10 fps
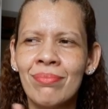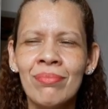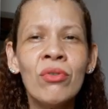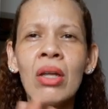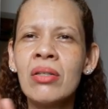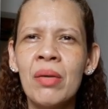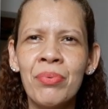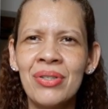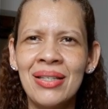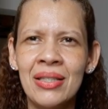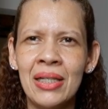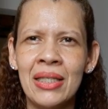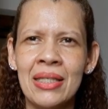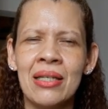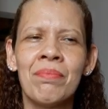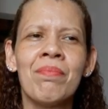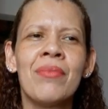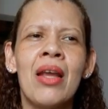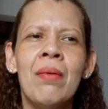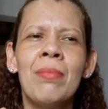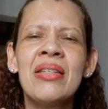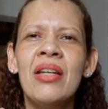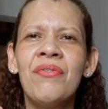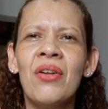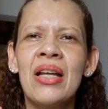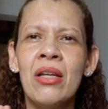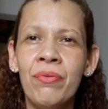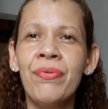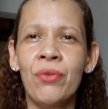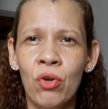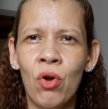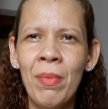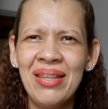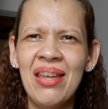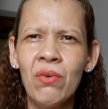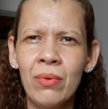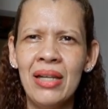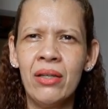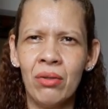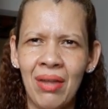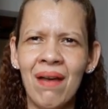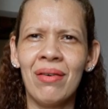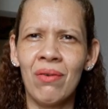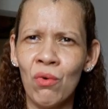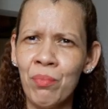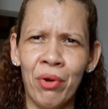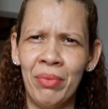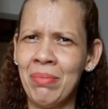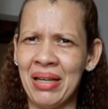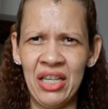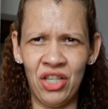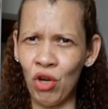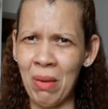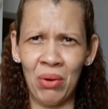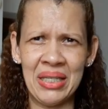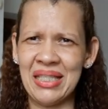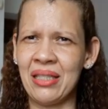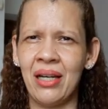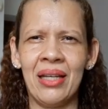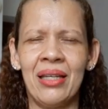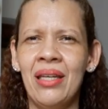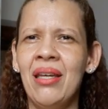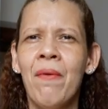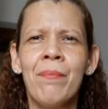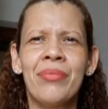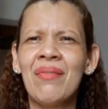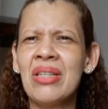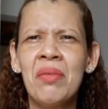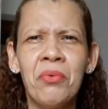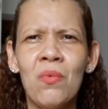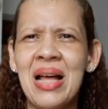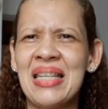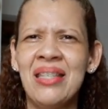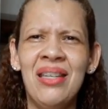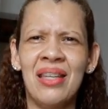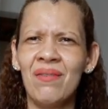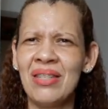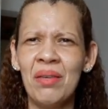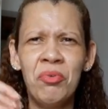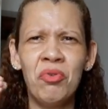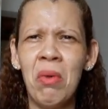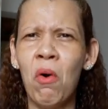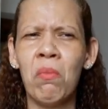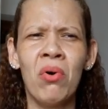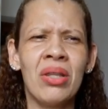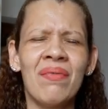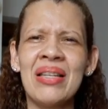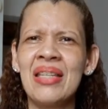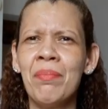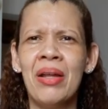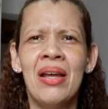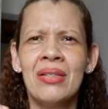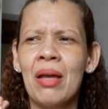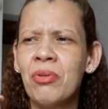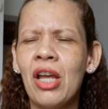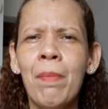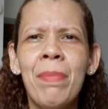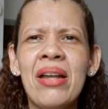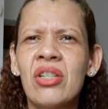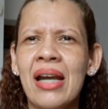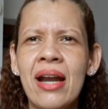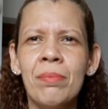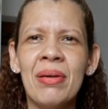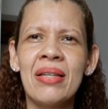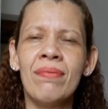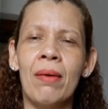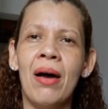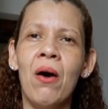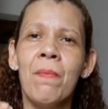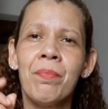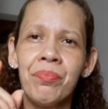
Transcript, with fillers: Não tenho 100% de certeza. Mas ele falou, eu comentei com ele que eu tava com algum problema aqui, tinha alguma coisa estranha aqui, tava sempre com azia, tava sempre de mau humor, tava sempre, sabe, chegar perto de carne passava mal.